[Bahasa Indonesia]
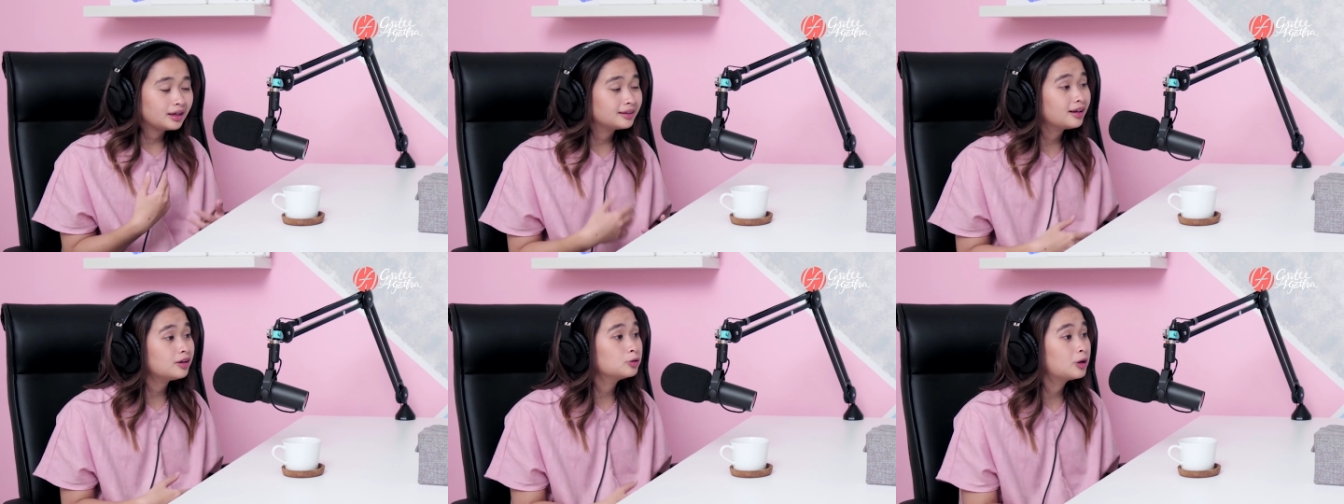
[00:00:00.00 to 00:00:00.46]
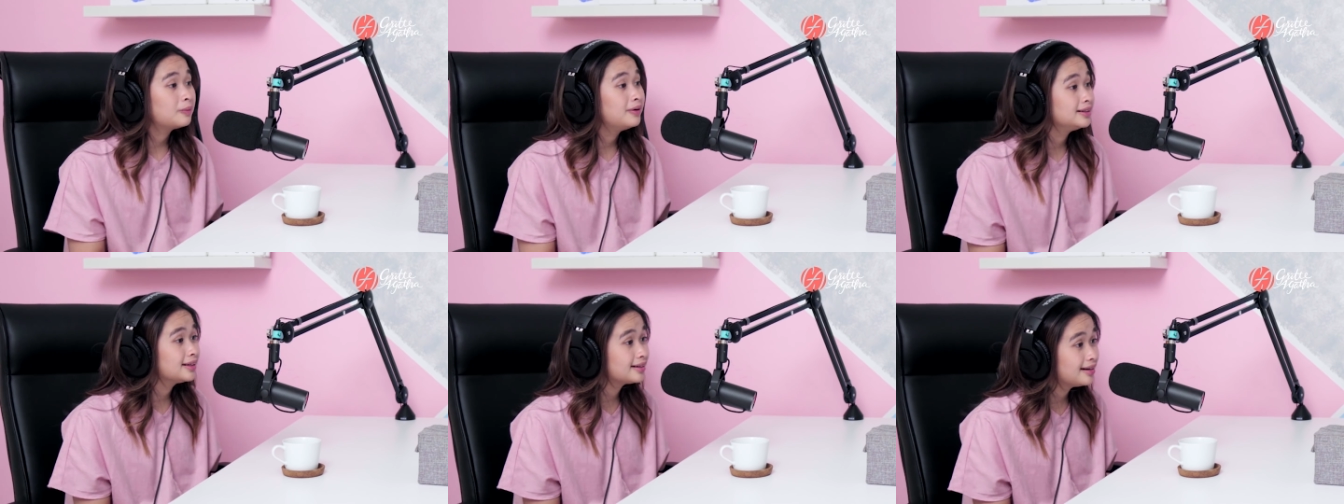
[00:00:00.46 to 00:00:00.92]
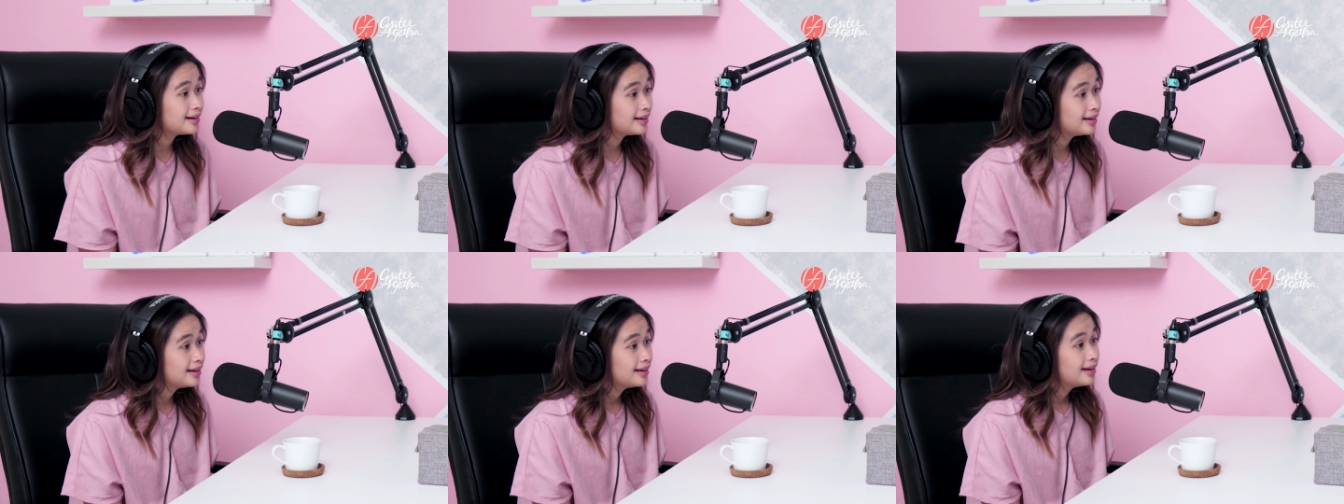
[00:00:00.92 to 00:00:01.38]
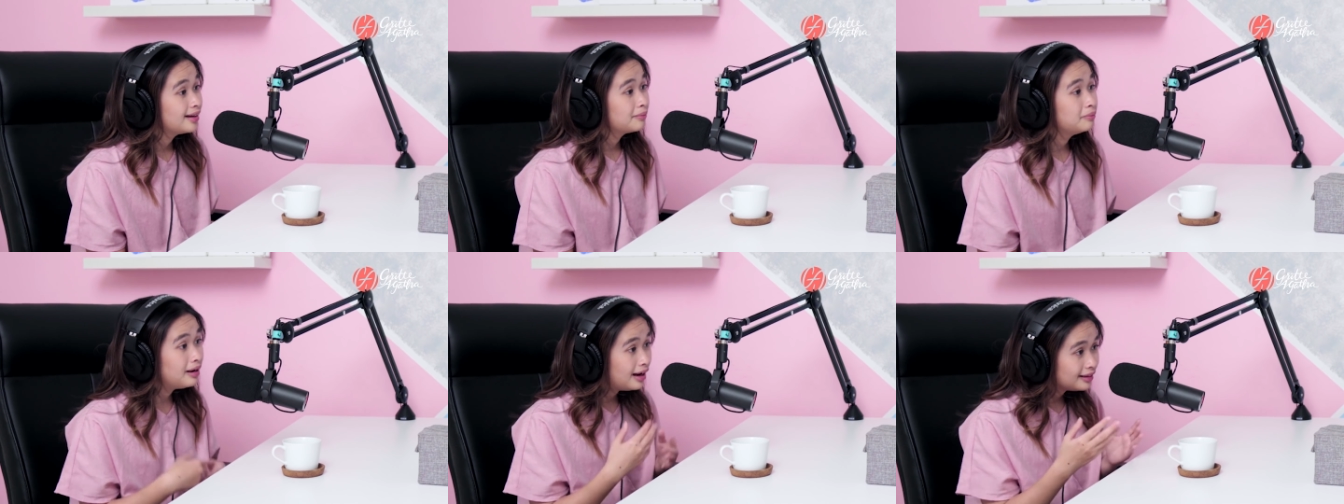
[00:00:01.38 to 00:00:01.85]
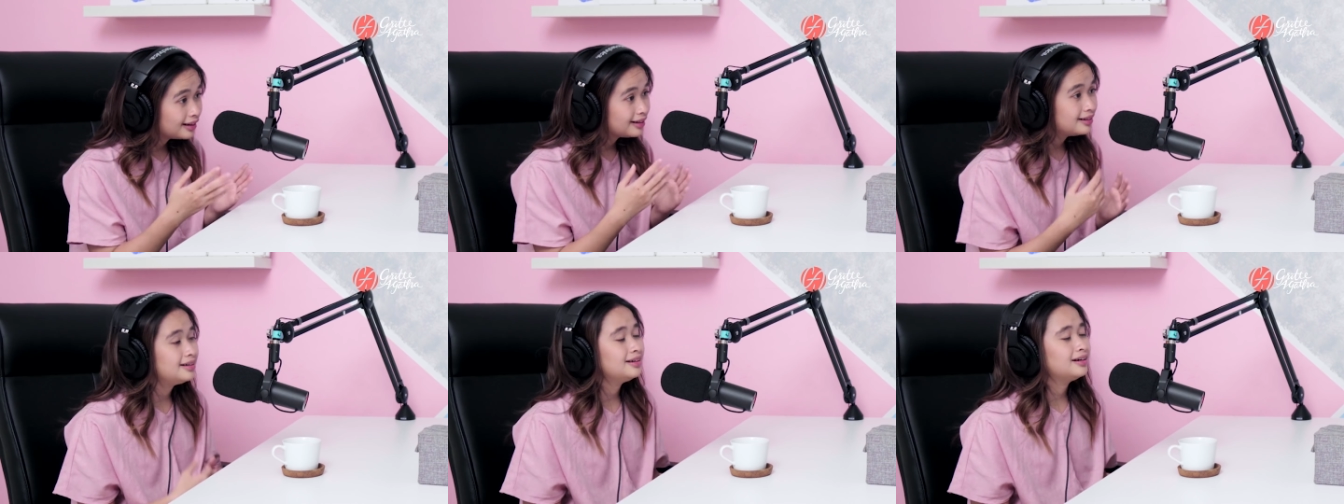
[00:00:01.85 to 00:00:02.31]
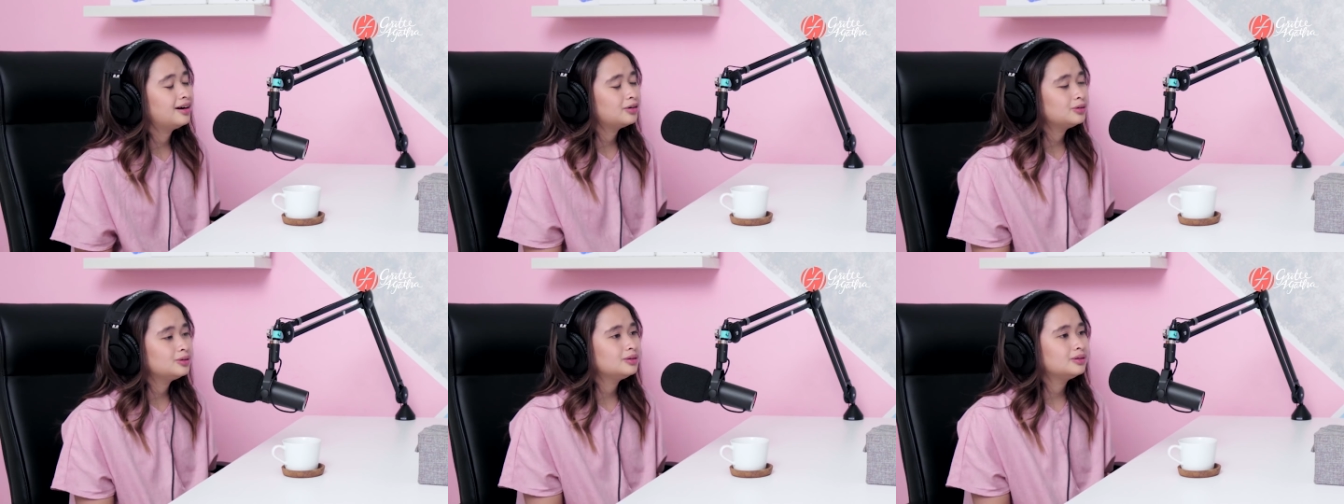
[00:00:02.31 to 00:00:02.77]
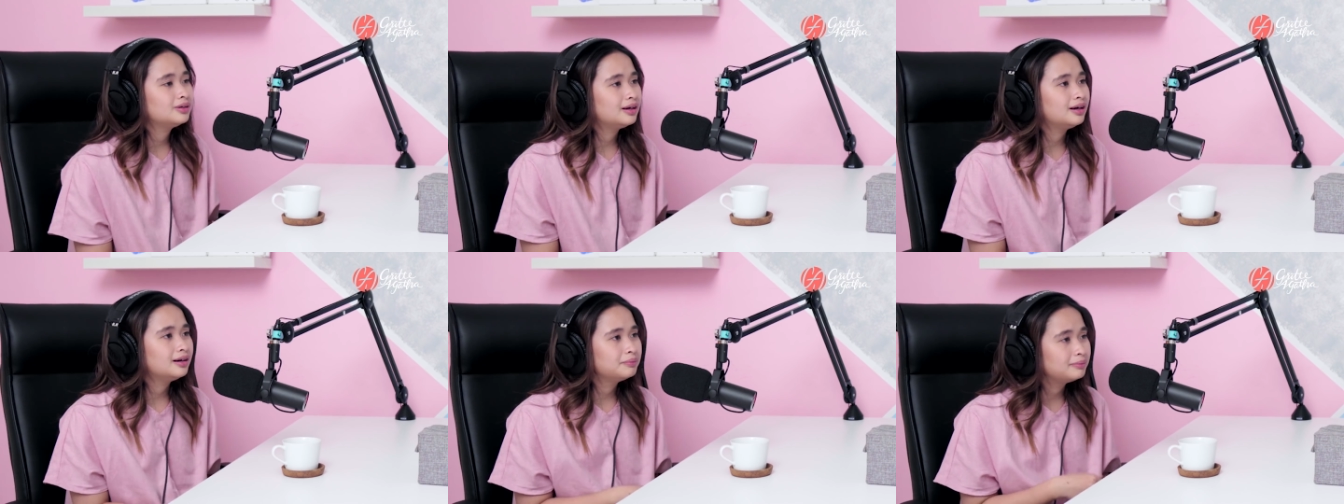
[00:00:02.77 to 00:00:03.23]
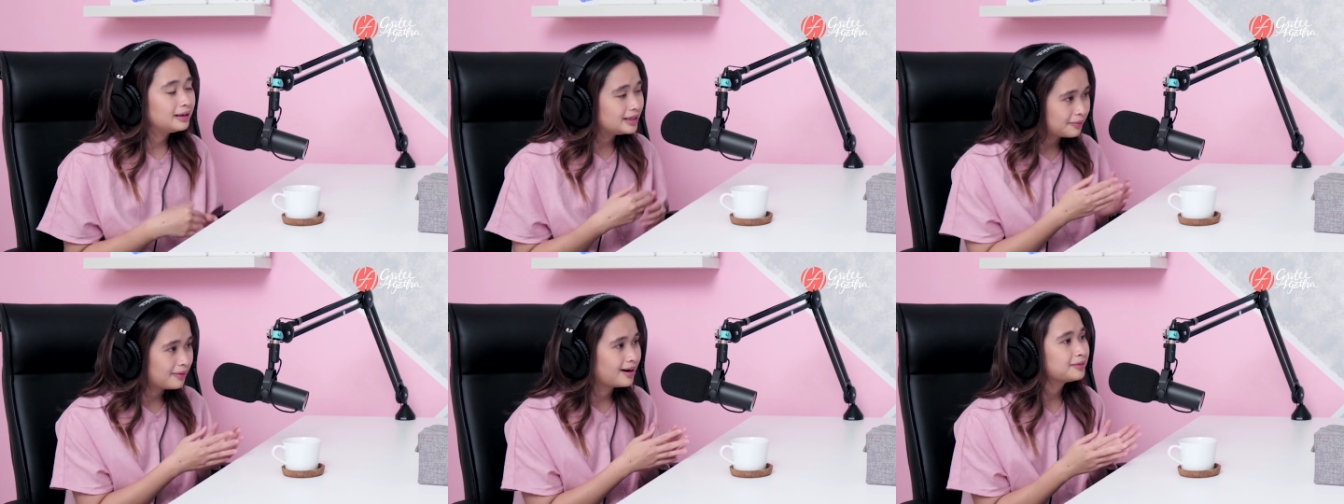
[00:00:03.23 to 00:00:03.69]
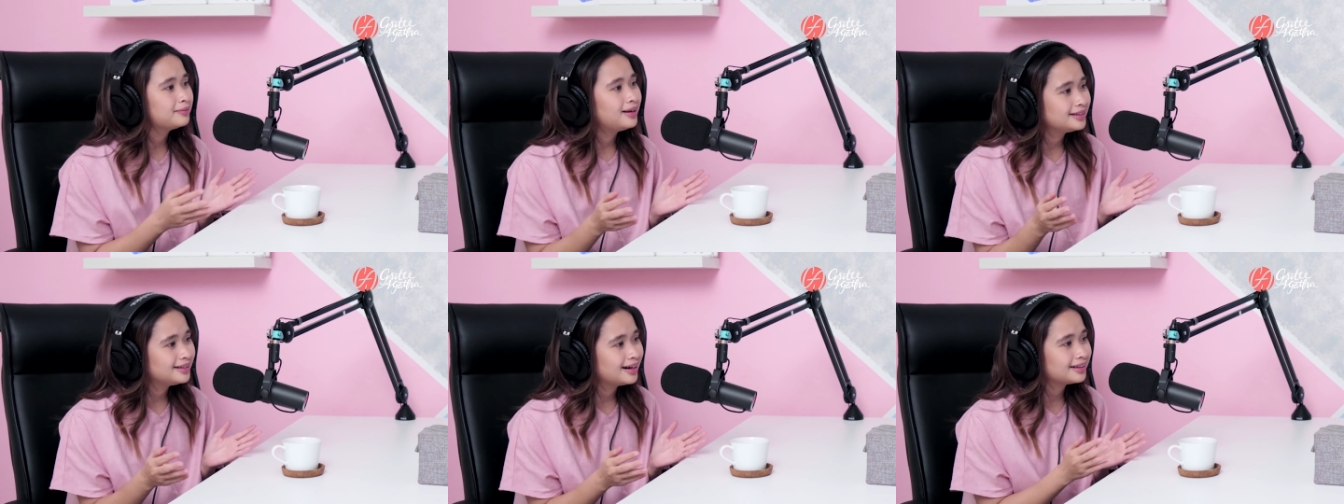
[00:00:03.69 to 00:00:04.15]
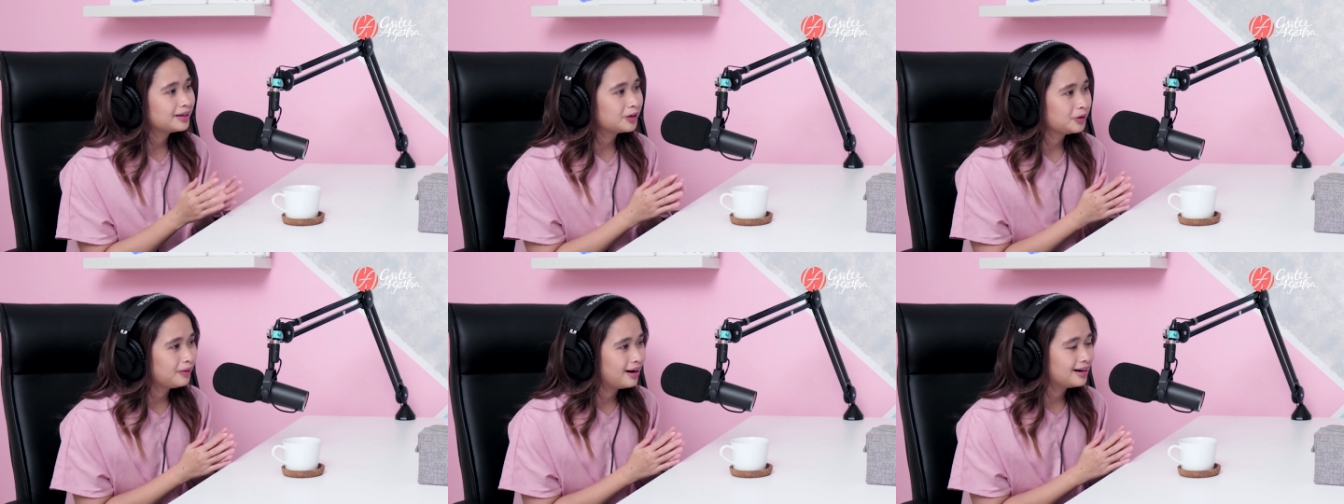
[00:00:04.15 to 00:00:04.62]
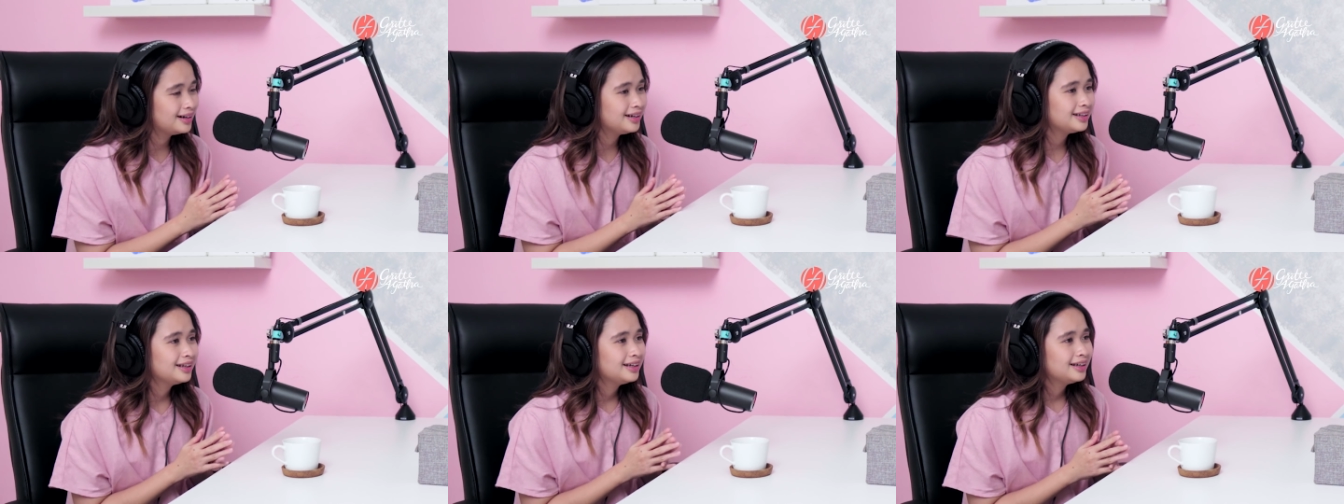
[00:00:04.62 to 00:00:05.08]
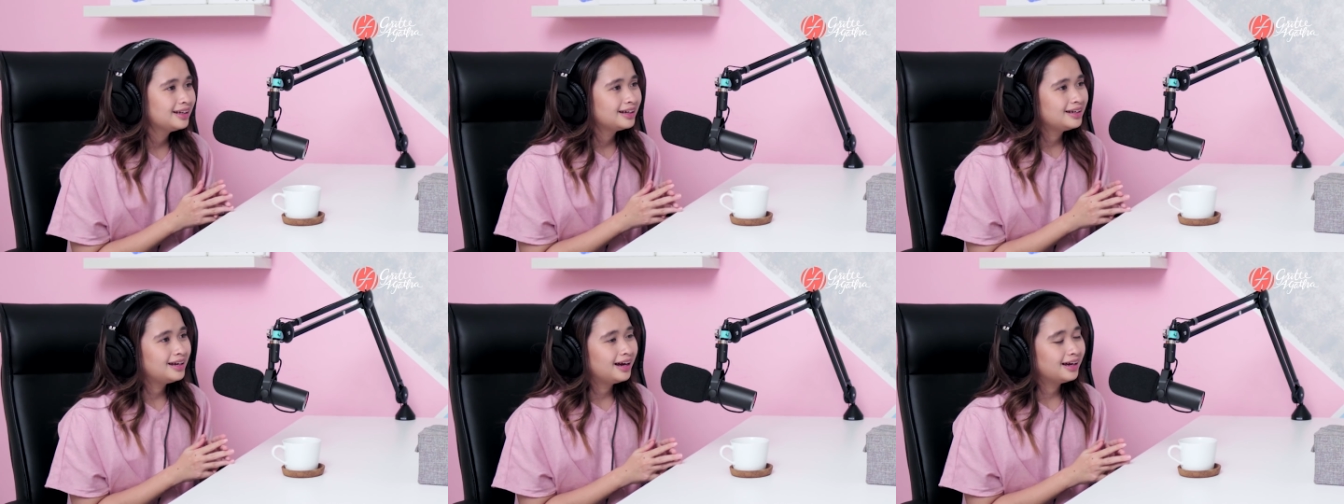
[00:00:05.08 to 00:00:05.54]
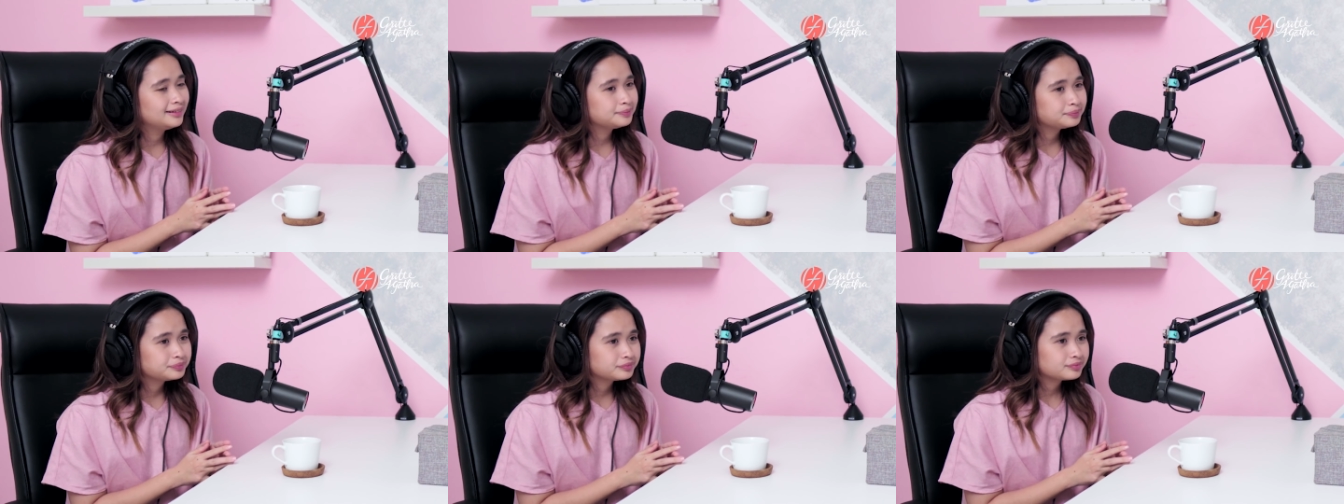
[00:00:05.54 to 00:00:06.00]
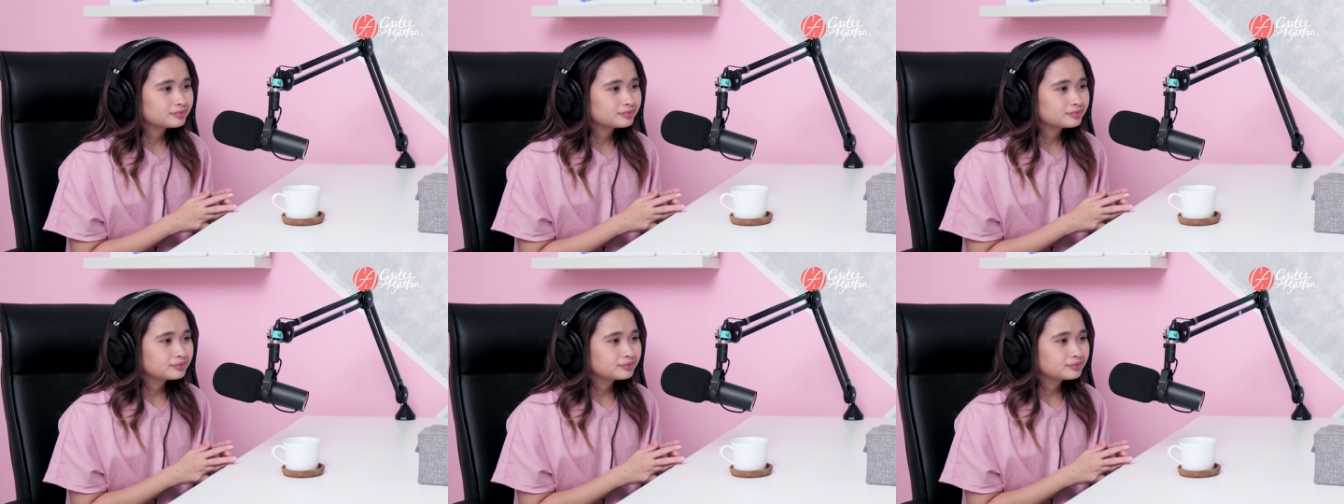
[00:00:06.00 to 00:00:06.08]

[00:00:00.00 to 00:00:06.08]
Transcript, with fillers: kita juga belajar dari Mbak tadi aku banyak banget belajar thank you banget dan